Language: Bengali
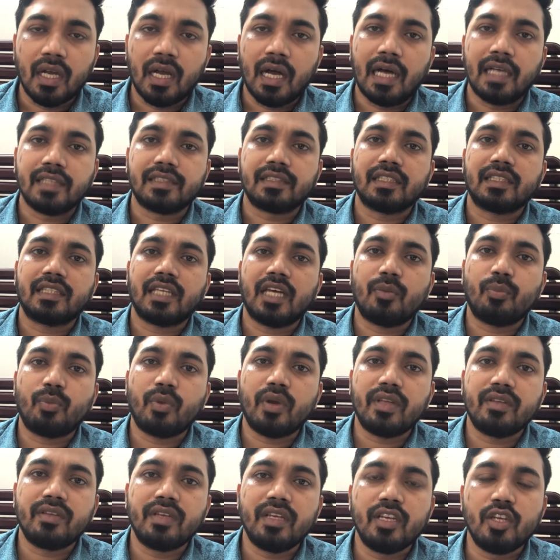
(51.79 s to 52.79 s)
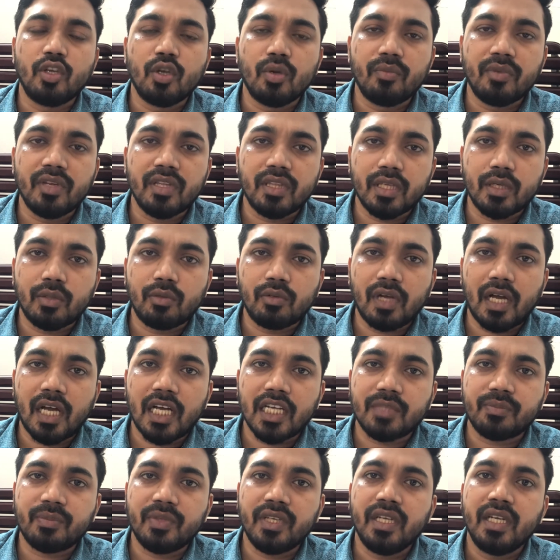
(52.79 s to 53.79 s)
আচ্ছা তারপরে যে নিয়ম নীতিগুলো
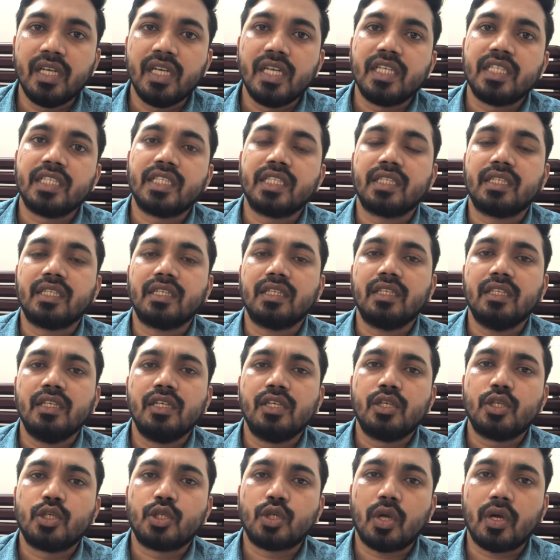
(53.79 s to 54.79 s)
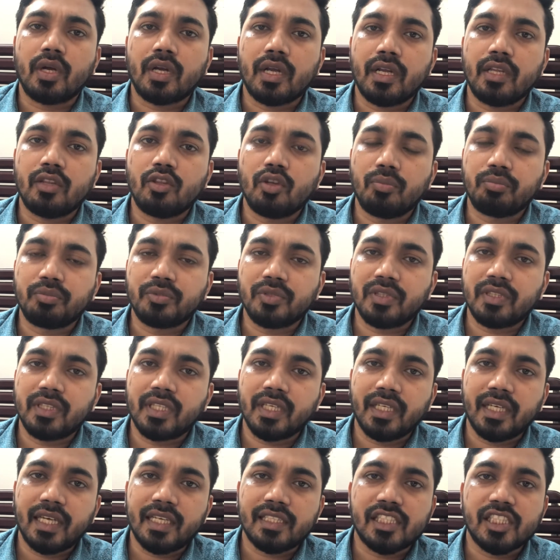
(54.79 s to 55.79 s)
আসবে সেটার সরকারি দপ্তর
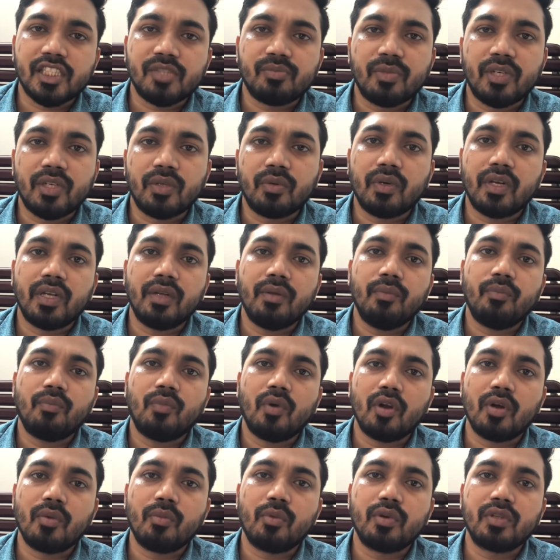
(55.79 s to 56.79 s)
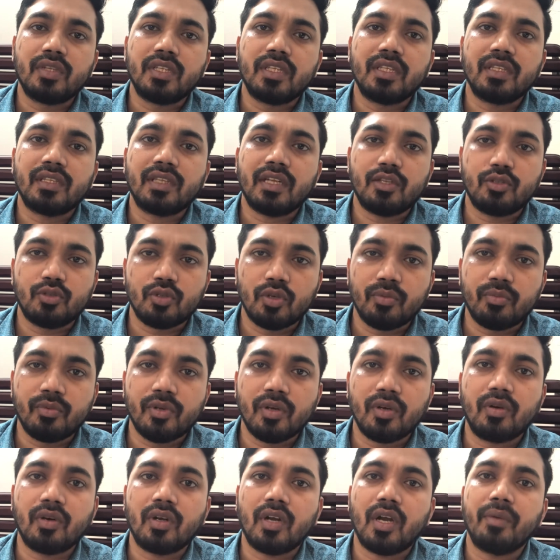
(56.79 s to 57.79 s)
থেকে অ্যাসেসমেন্ট করে পরবর্তীতে তার যোগ
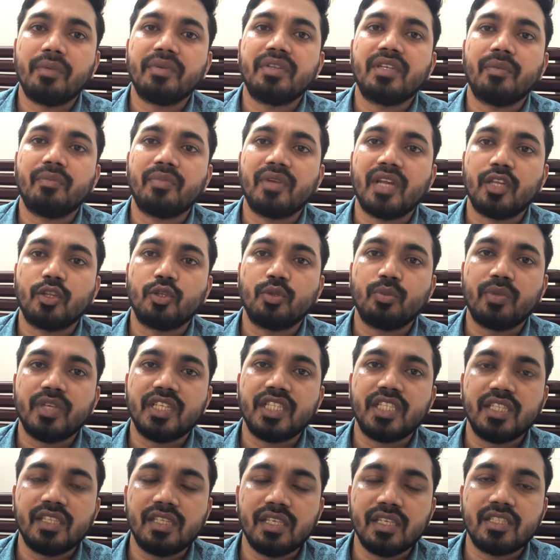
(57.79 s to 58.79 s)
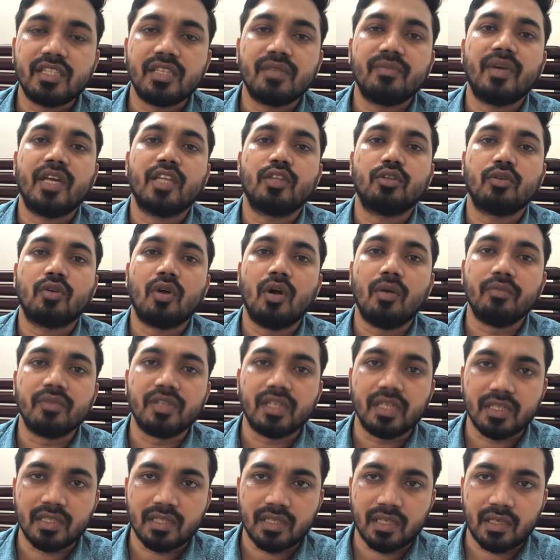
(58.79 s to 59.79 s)
বিয়োগ করা হবে যে আপনি এত বেশি দিয়েছেন বা এত কম
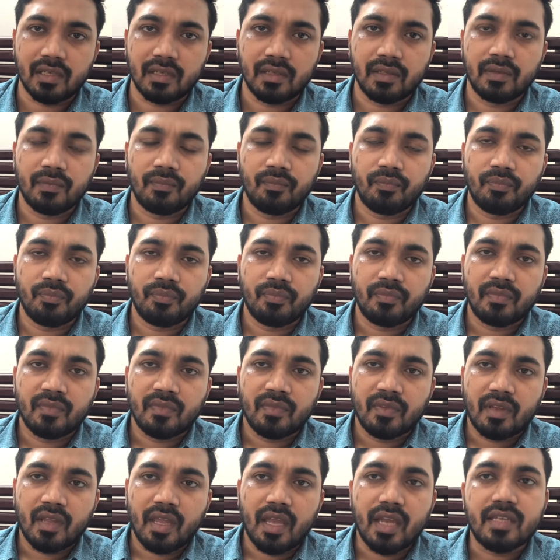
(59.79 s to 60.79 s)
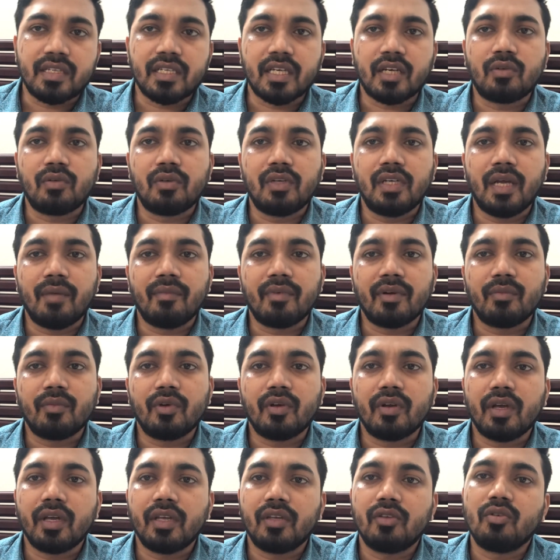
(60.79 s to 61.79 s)
দিয়েছেন এটা করলে আমার
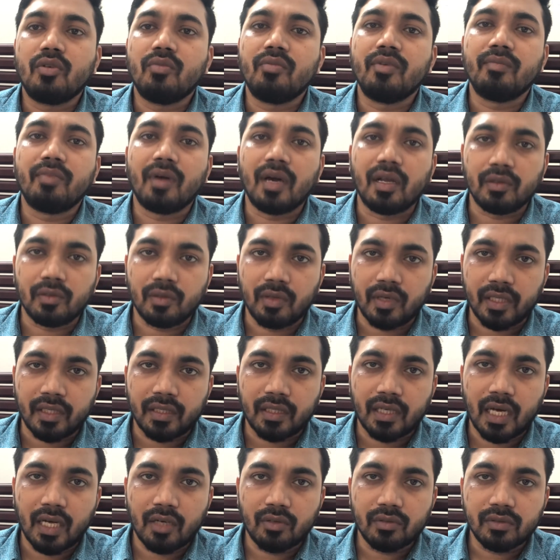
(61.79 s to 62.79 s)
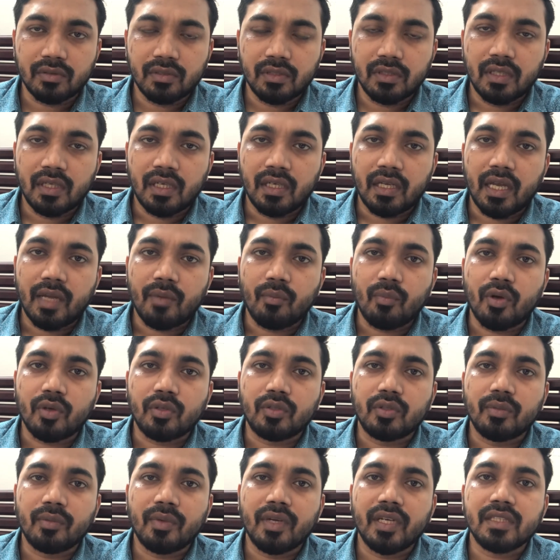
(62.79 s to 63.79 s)
মনে হয় খুবই ভালো হয় কারণ
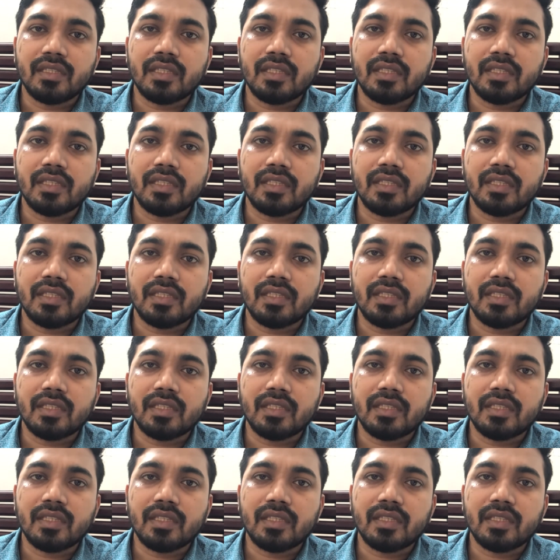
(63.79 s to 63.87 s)
বর্তমানে